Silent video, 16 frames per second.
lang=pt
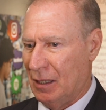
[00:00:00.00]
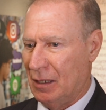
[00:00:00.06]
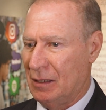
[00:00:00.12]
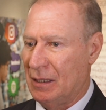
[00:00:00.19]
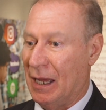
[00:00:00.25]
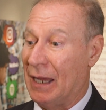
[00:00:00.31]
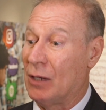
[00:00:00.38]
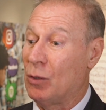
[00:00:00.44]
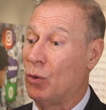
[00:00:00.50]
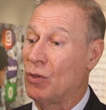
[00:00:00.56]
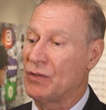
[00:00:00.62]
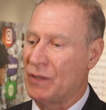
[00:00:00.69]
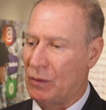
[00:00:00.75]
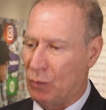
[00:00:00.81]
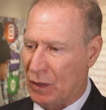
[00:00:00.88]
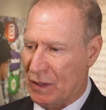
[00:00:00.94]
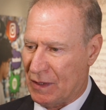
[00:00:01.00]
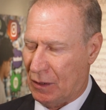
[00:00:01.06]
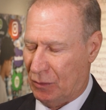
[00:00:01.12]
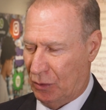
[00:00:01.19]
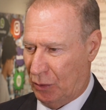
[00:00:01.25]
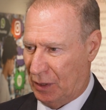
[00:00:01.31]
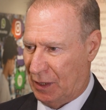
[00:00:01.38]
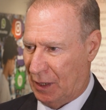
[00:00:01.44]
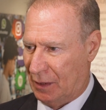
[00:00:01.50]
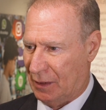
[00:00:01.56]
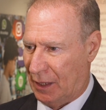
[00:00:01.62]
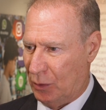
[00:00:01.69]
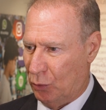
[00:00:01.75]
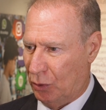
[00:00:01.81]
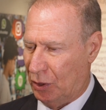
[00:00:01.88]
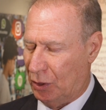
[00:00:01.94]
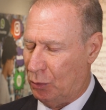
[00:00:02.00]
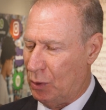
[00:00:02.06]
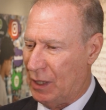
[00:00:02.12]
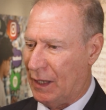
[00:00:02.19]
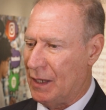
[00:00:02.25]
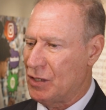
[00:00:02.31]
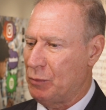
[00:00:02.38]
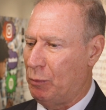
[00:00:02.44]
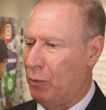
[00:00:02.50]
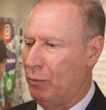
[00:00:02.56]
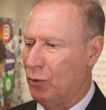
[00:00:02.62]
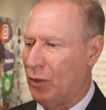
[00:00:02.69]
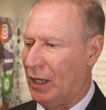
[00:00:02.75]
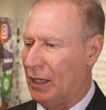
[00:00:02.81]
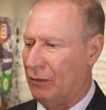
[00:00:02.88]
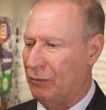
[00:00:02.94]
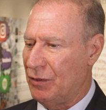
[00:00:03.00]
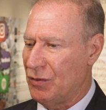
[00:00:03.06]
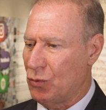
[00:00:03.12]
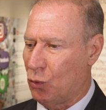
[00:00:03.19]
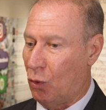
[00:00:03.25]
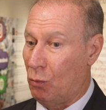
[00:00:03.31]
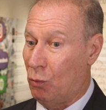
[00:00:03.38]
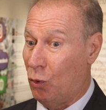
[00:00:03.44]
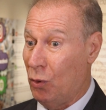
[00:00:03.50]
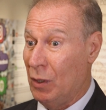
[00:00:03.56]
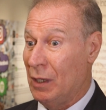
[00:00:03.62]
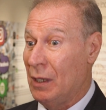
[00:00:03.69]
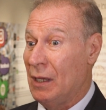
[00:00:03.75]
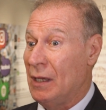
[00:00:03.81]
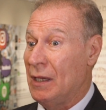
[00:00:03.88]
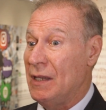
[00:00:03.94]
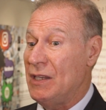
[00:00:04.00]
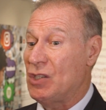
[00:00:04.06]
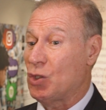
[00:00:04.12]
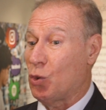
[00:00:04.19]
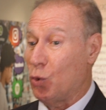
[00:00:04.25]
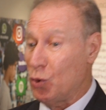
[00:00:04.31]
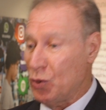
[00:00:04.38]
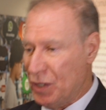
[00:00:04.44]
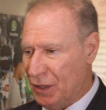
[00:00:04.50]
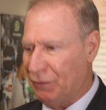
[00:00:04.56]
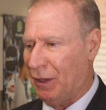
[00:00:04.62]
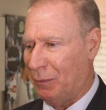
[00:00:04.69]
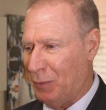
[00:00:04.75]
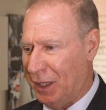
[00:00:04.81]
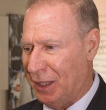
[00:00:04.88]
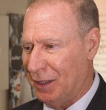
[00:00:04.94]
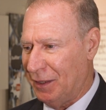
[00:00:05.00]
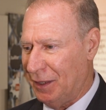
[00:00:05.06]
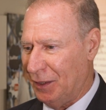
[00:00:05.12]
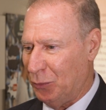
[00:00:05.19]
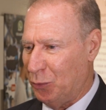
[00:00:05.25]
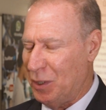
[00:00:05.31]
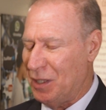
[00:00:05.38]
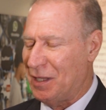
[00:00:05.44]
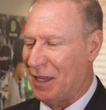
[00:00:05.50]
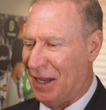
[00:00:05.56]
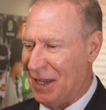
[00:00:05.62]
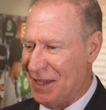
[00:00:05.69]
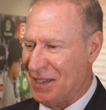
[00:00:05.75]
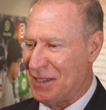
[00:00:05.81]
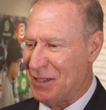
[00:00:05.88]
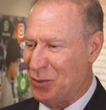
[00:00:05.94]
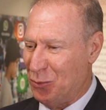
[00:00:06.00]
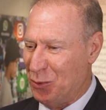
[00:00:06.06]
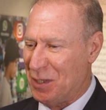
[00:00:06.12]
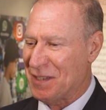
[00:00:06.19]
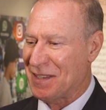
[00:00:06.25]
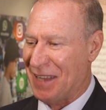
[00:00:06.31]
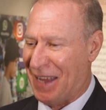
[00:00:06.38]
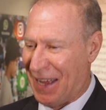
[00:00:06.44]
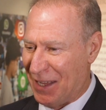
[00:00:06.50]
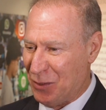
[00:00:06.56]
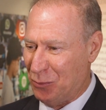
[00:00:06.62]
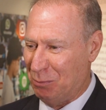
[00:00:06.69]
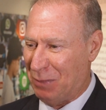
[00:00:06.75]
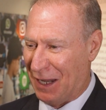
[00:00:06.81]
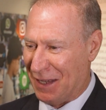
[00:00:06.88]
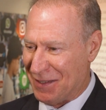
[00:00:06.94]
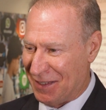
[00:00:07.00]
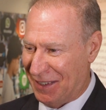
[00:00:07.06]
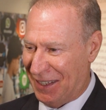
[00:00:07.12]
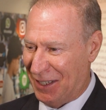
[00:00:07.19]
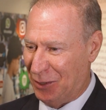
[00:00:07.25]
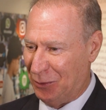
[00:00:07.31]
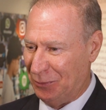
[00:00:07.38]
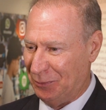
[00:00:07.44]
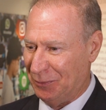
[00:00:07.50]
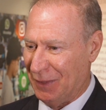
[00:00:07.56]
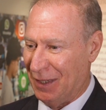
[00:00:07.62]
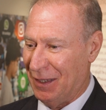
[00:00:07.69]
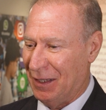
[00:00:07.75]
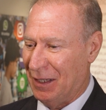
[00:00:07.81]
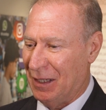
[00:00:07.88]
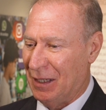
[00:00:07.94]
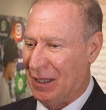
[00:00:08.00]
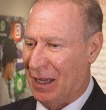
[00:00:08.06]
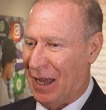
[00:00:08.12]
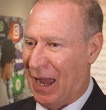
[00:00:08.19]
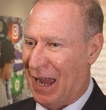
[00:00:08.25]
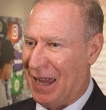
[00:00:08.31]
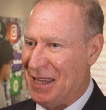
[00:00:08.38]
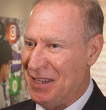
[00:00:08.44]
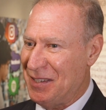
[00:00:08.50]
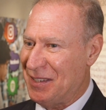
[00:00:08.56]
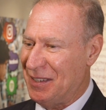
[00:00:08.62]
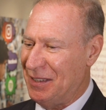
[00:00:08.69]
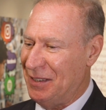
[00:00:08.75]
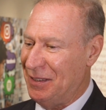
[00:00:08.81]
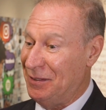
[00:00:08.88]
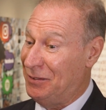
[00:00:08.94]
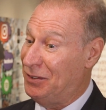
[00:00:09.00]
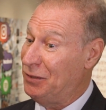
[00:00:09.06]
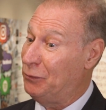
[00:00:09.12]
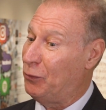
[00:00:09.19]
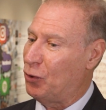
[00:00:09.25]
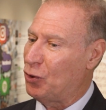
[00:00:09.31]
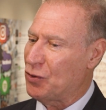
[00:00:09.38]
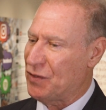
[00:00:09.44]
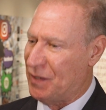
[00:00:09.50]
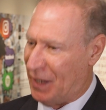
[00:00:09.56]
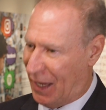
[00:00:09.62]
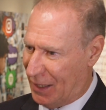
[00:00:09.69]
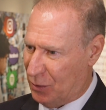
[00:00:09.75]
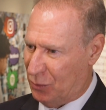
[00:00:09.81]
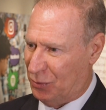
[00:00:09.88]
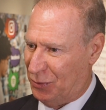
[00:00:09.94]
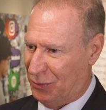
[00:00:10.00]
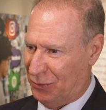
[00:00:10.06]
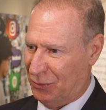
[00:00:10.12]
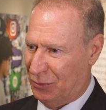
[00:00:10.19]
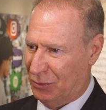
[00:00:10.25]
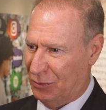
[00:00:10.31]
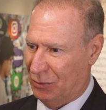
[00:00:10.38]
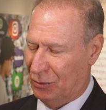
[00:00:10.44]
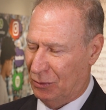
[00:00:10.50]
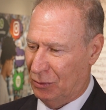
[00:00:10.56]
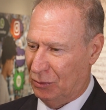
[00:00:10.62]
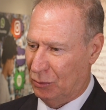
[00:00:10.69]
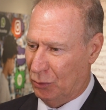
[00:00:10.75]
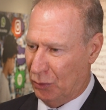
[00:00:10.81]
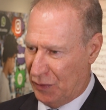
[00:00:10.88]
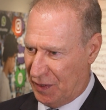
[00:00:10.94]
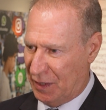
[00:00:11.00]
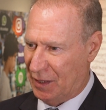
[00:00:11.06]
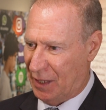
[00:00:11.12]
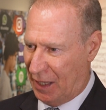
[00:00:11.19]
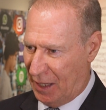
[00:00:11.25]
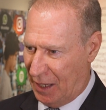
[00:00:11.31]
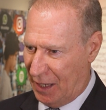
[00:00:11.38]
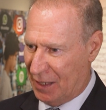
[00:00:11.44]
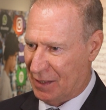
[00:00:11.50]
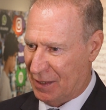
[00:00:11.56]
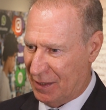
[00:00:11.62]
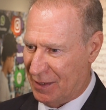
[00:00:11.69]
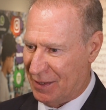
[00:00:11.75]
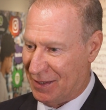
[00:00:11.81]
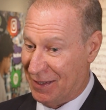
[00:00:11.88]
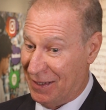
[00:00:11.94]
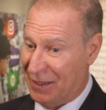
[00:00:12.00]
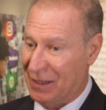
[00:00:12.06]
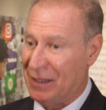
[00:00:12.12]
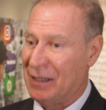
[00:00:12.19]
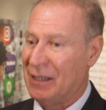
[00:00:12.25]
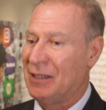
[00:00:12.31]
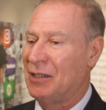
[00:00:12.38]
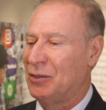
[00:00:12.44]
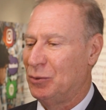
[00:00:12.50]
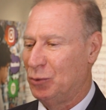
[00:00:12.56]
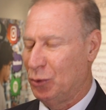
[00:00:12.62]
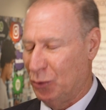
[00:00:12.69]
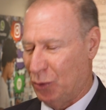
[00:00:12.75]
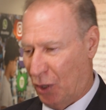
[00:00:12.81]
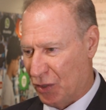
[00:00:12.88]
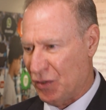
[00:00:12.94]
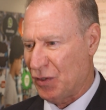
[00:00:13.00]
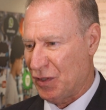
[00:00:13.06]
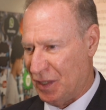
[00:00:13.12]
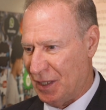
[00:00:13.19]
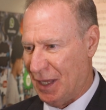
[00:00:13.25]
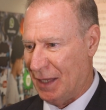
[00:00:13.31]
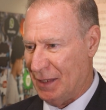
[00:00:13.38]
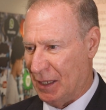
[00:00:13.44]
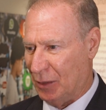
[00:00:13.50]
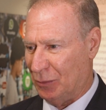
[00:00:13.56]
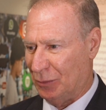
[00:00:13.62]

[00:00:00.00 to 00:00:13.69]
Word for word: da Constituição de 88, o interesse público era visto como exclusivamente o interesse do Estado brasileiro, aí sim divorciado dos interesses do nosso cidadão.